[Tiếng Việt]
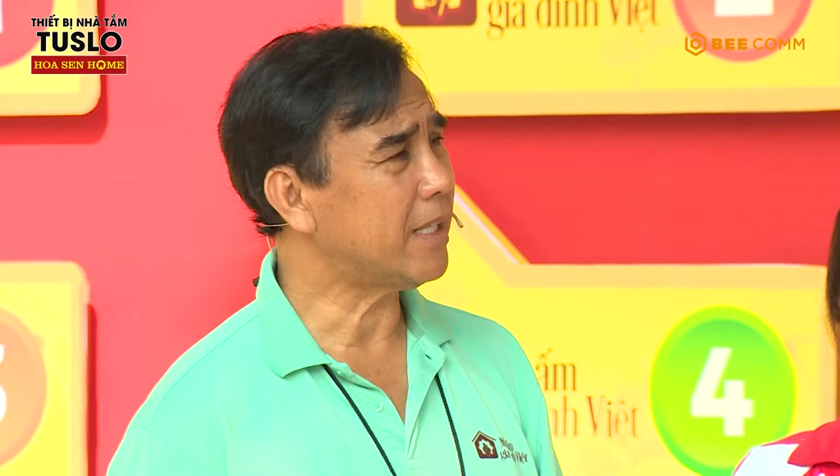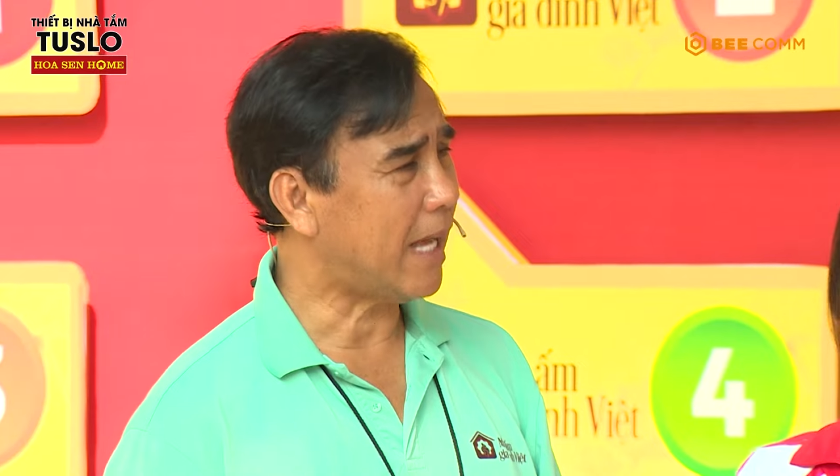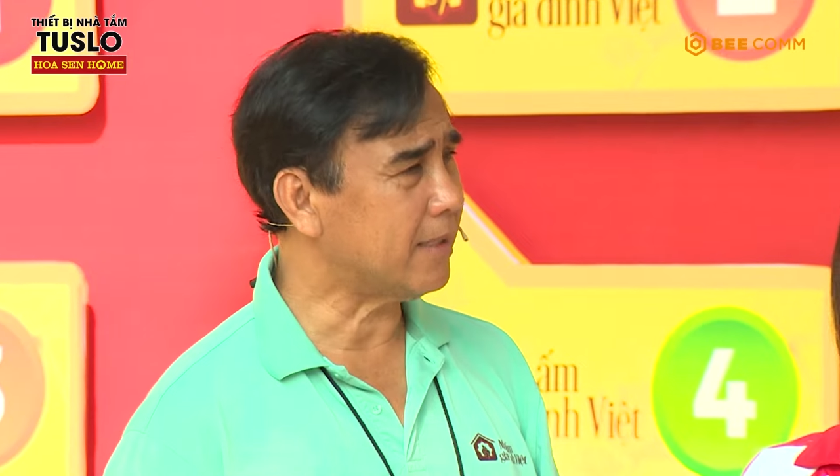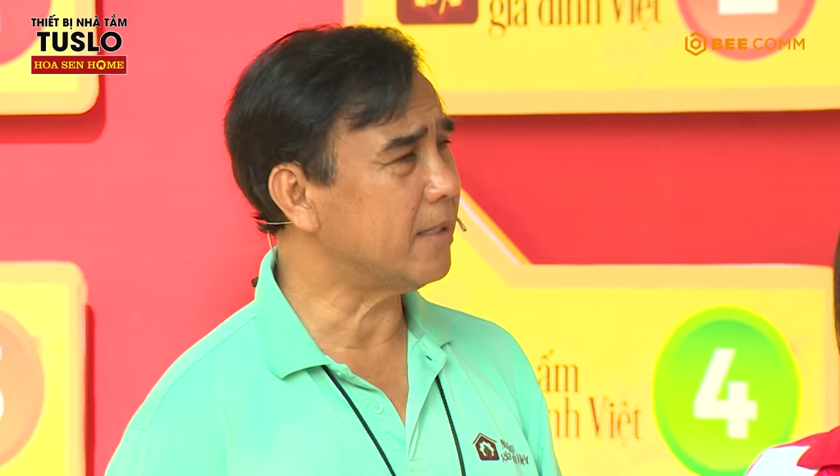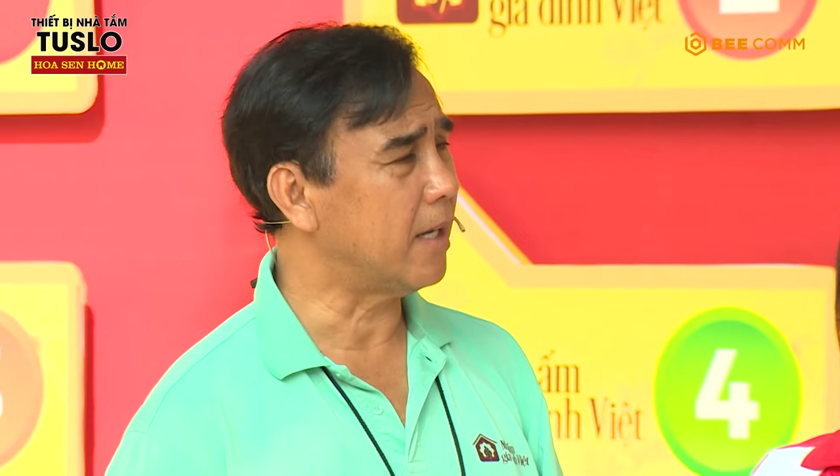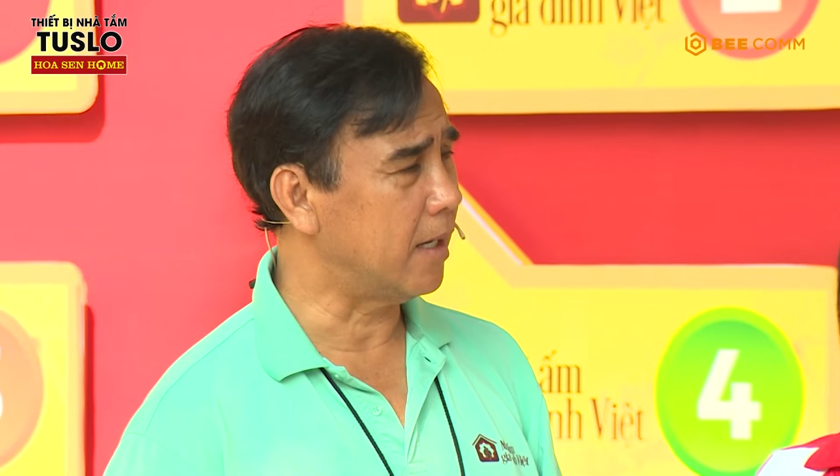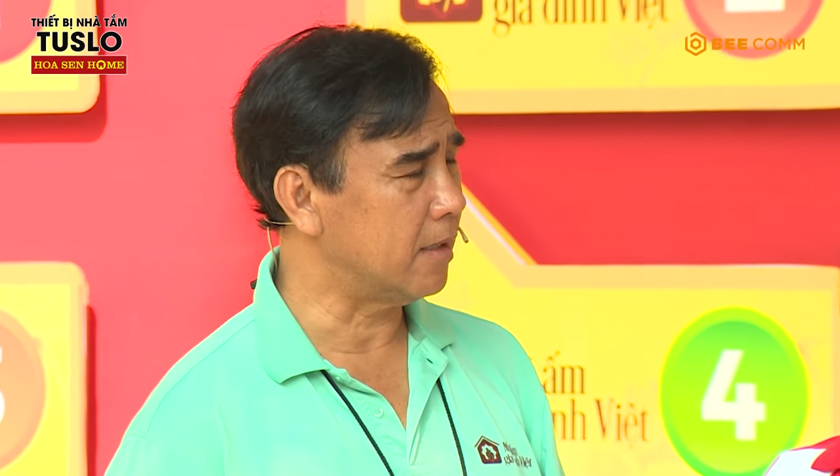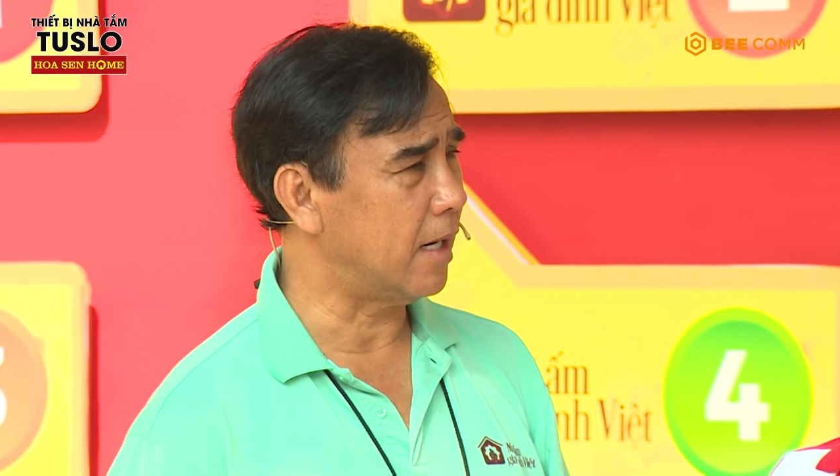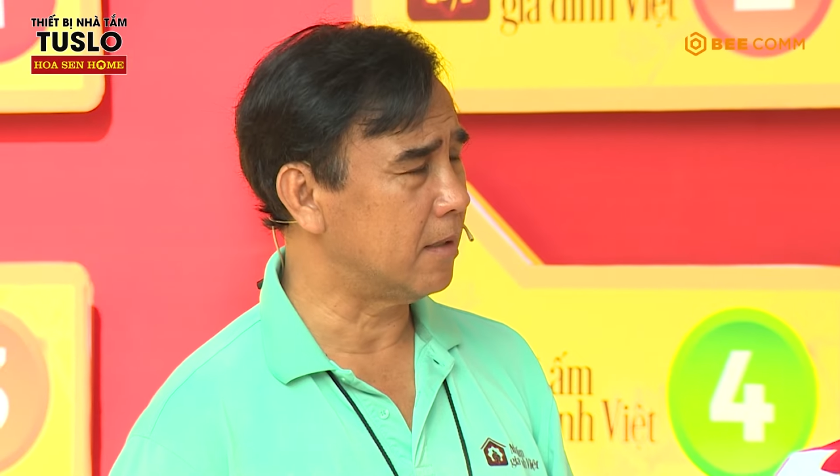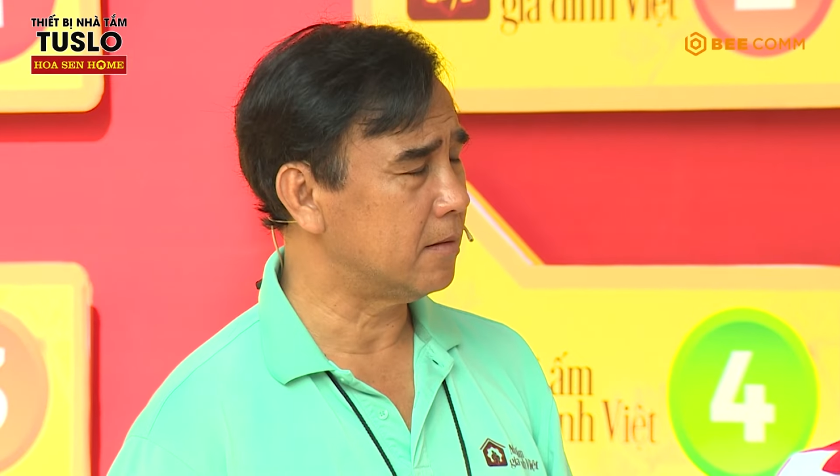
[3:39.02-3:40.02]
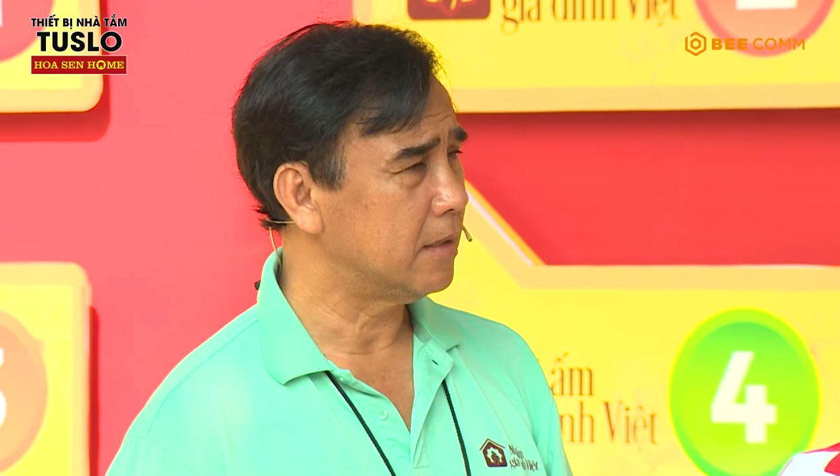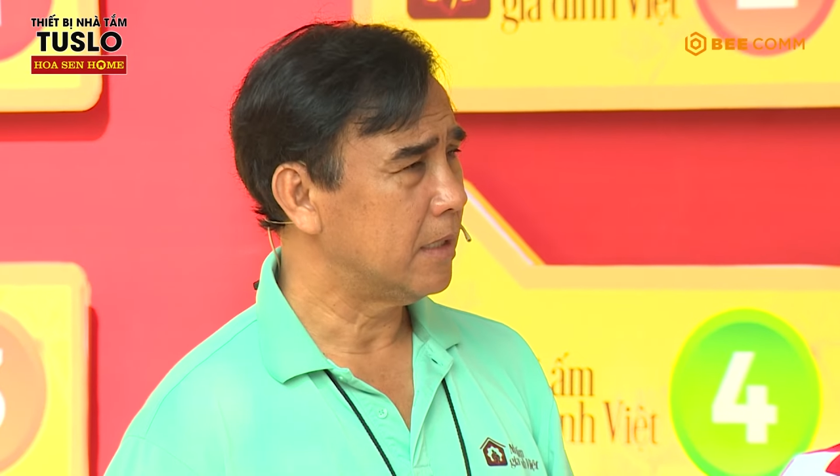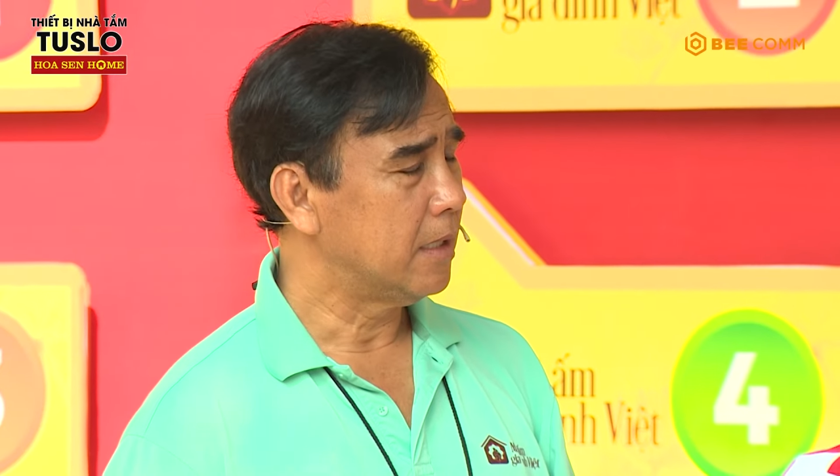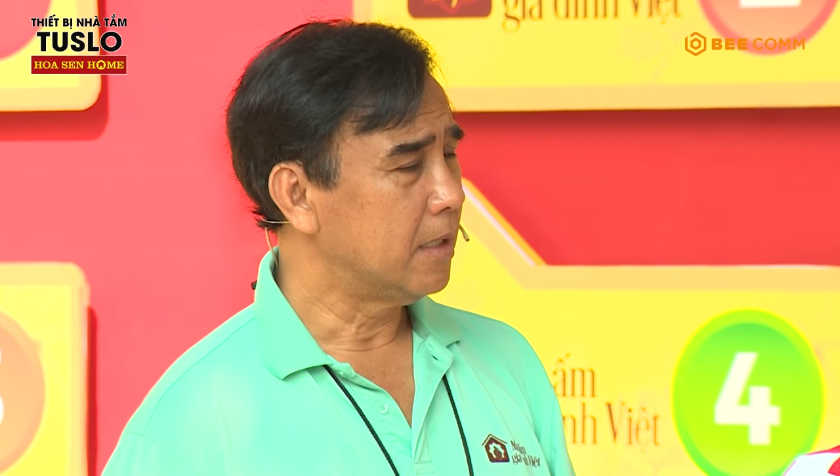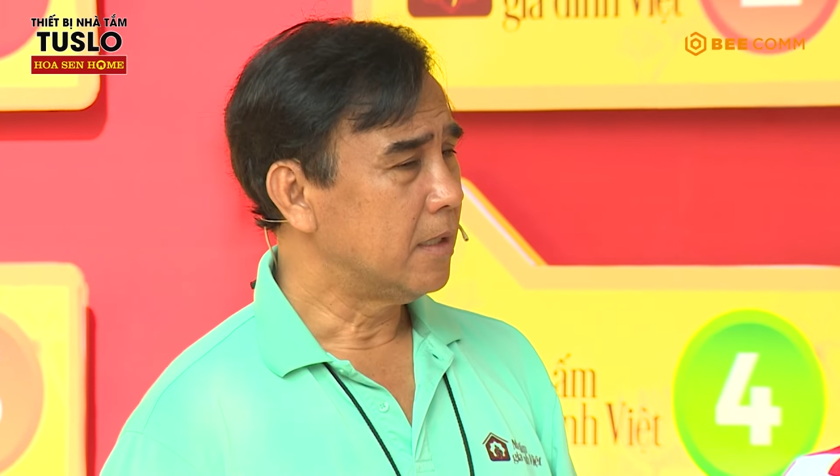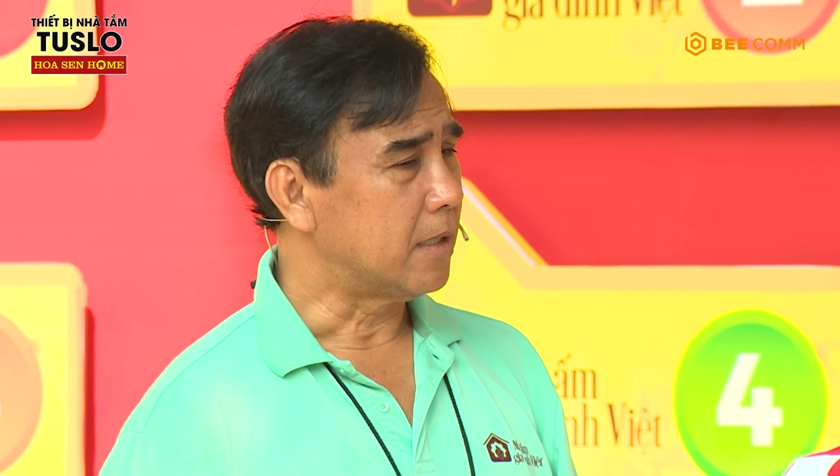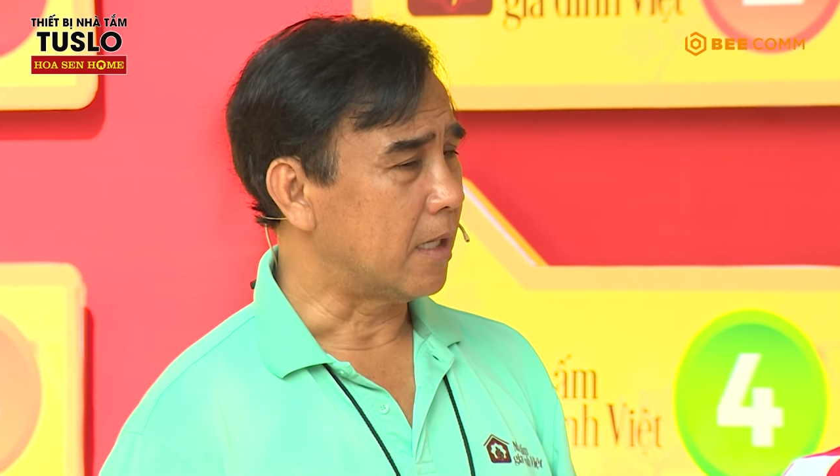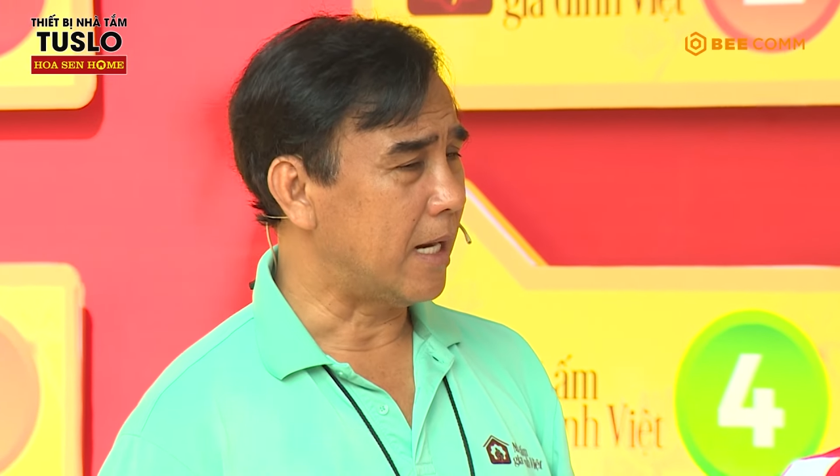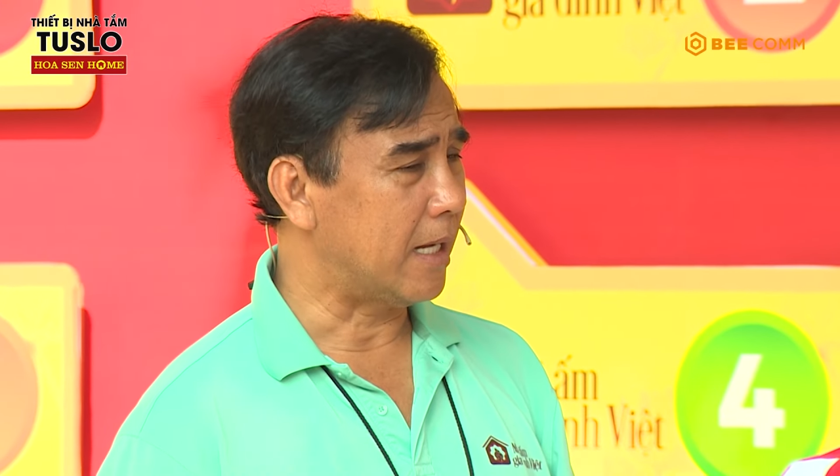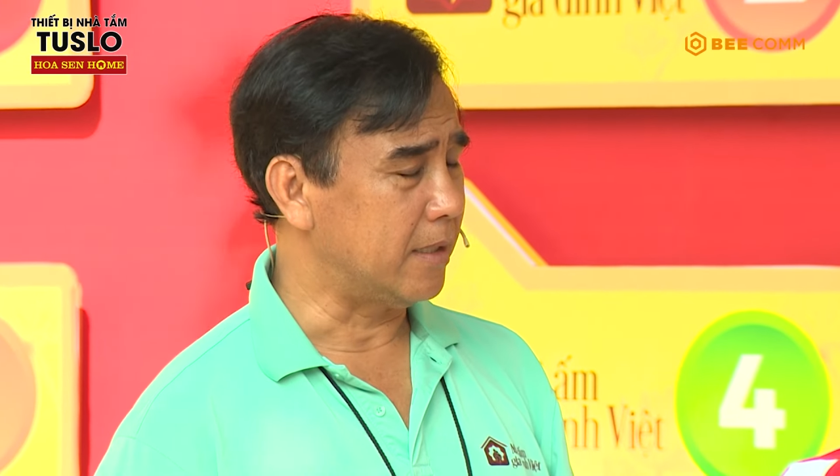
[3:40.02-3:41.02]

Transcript: tháng mới về một lần thật ra